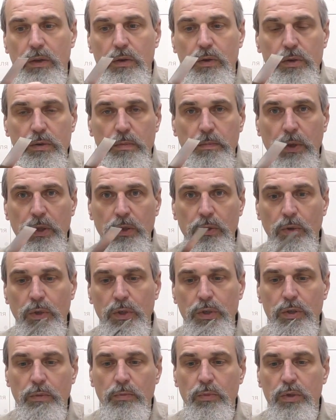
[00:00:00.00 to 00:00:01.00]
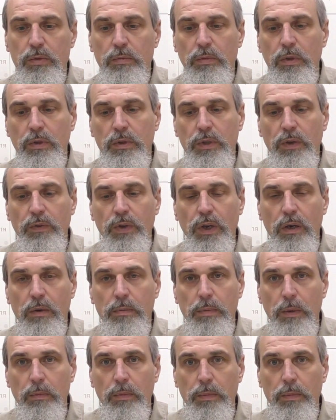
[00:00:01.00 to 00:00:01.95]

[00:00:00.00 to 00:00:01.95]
То есть потоньше, может было наверх